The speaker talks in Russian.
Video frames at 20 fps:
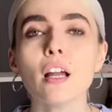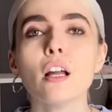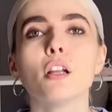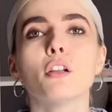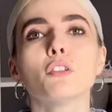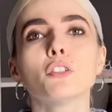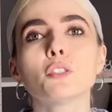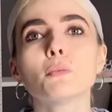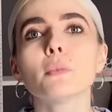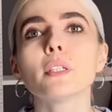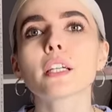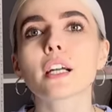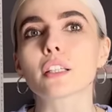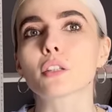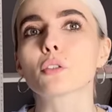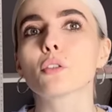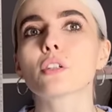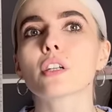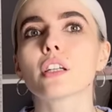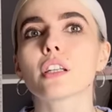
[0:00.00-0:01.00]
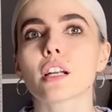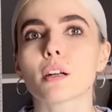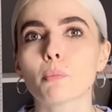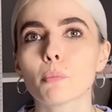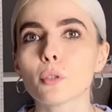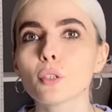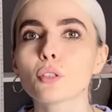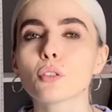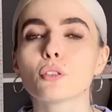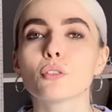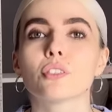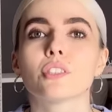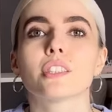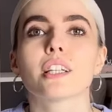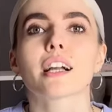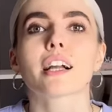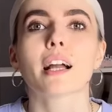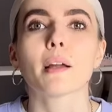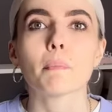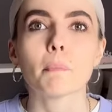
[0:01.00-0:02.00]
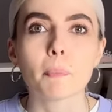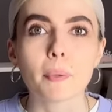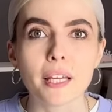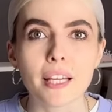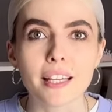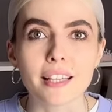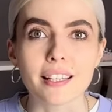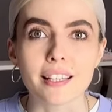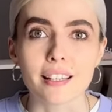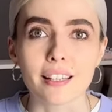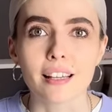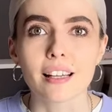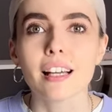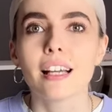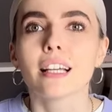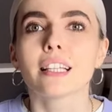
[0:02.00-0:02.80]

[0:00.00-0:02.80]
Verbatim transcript: людьми, которые работают за копейки,